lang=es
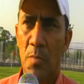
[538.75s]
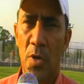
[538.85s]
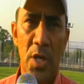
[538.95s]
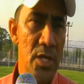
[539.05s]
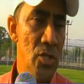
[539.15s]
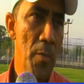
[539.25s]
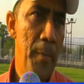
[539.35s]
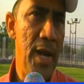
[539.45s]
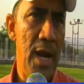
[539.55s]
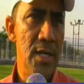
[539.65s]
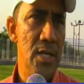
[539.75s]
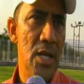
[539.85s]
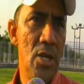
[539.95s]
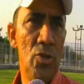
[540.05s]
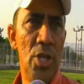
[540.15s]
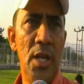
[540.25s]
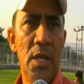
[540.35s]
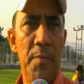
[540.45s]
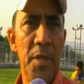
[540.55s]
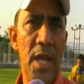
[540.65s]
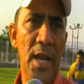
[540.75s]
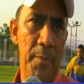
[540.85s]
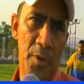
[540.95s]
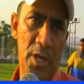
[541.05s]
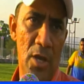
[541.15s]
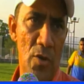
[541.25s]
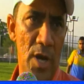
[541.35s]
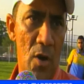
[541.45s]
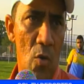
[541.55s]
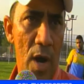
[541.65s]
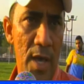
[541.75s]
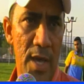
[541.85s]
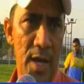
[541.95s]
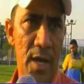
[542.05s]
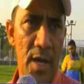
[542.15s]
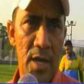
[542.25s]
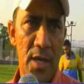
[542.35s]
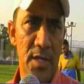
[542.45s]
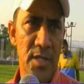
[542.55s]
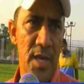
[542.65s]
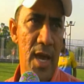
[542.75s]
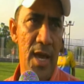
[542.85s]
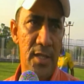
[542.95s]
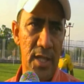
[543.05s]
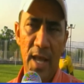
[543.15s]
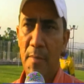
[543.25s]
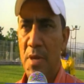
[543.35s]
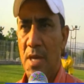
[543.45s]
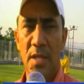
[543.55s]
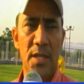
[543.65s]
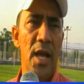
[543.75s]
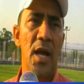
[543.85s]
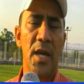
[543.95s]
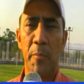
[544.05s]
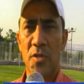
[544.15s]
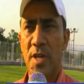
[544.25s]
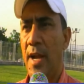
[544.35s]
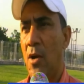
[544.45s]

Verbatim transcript: porque si un penal lo tienen que pitar es porque en una jugada que sea extremis y tenga que expulsar al